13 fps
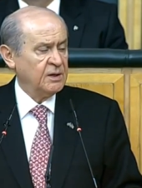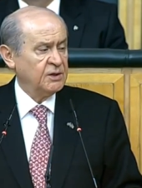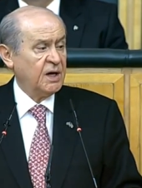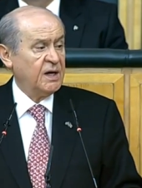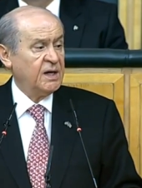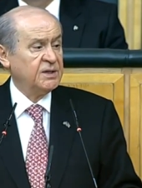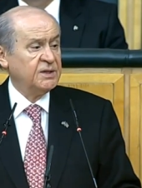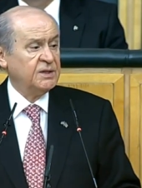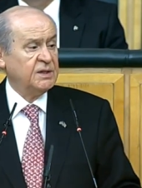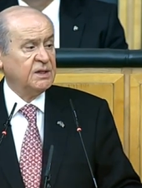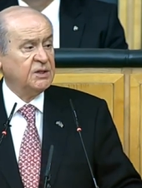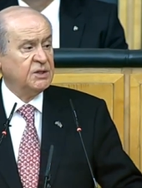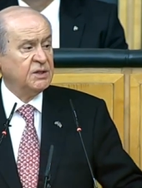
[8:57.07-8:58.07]

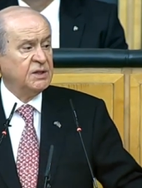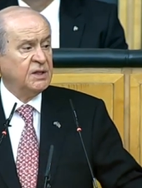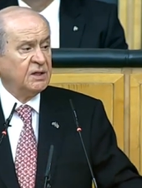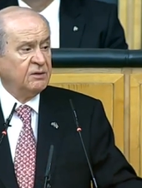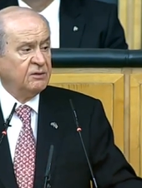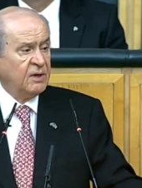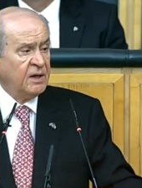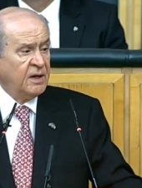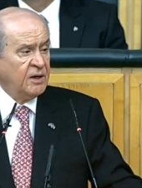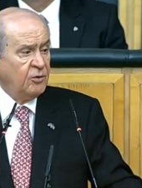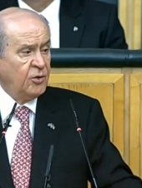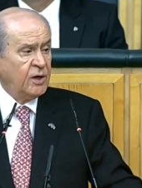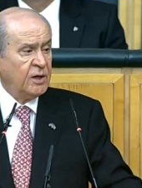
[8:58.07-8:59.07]
Çaresizlik içinde
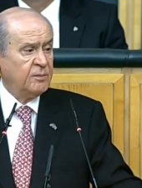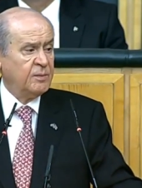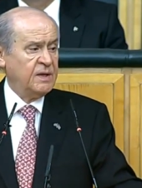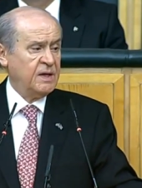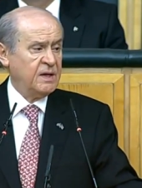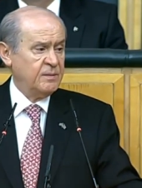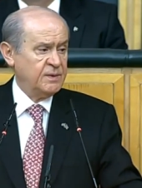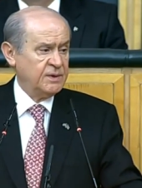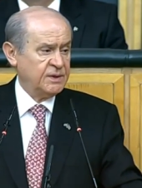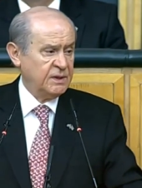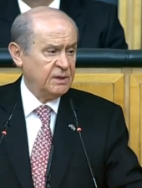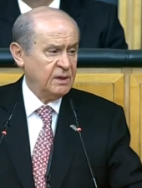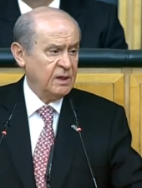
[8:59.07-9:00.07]
kıvranan
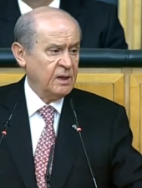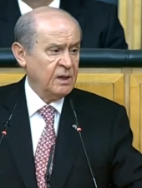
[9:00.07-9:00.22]
öğretmenlerimizin